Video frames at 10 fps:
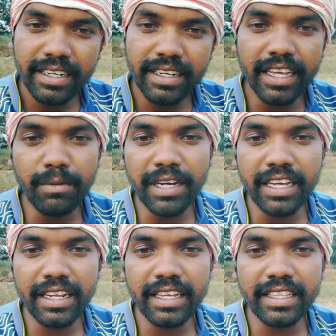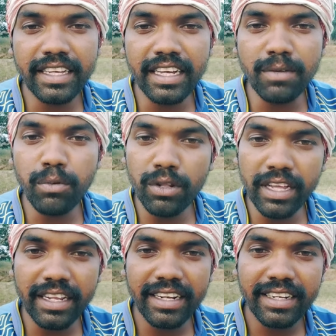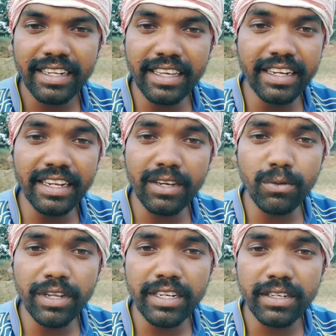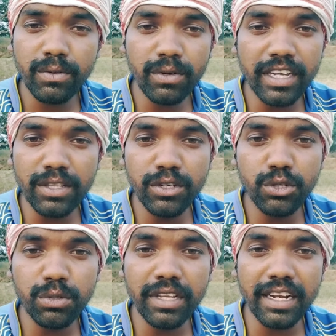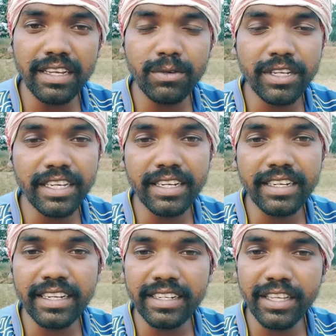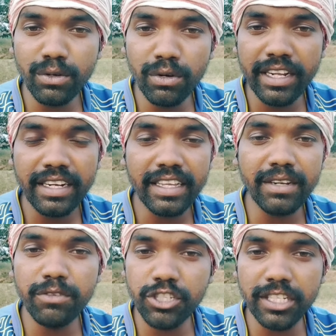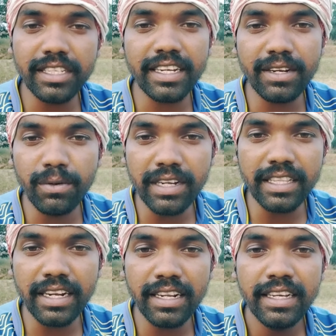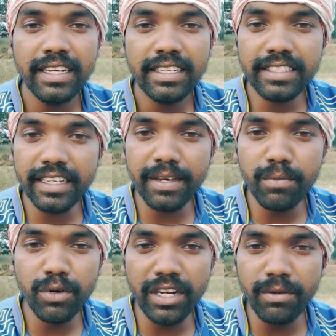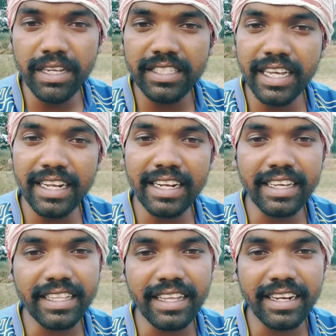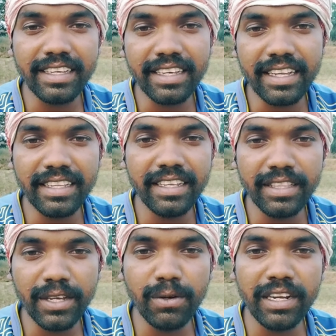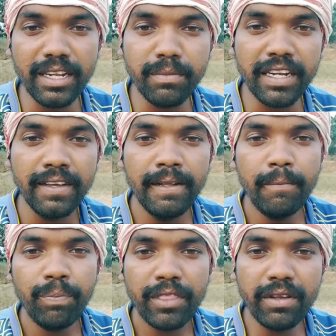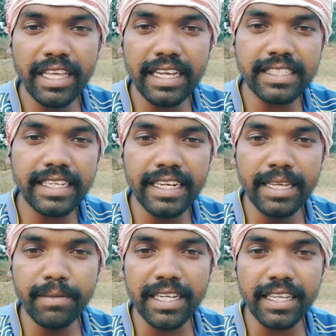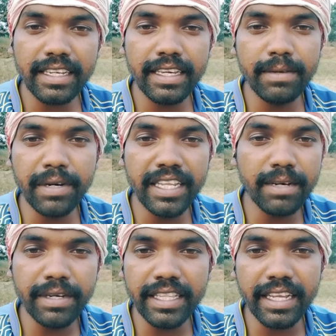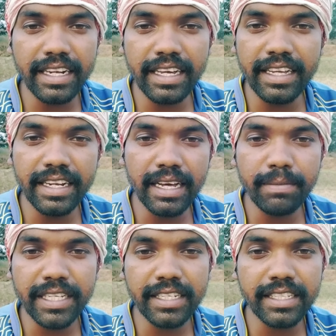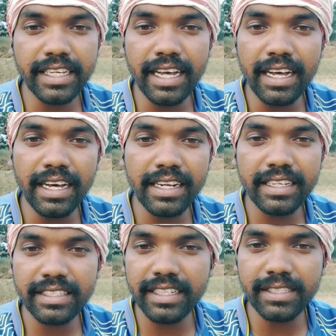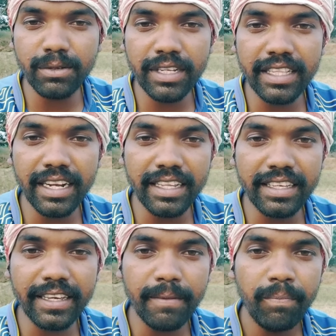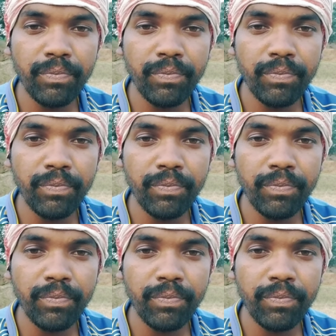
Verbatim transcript: ढेर बगे ने तेंगा का पुल दानेन लेकिन एन कुनेन उनटा ठू दल गुठीहीन एन तेंगोनेन लेकिन विशेष करके उनटा दल जे कि मूल निवासी आलर ही दल है कि अदिन एन तेंगोनेन निमान तो एक सके नीम अखदार की भनिया बगे दल लगे ही नाम है जैसे कि आर एस एस उनटे दल ही के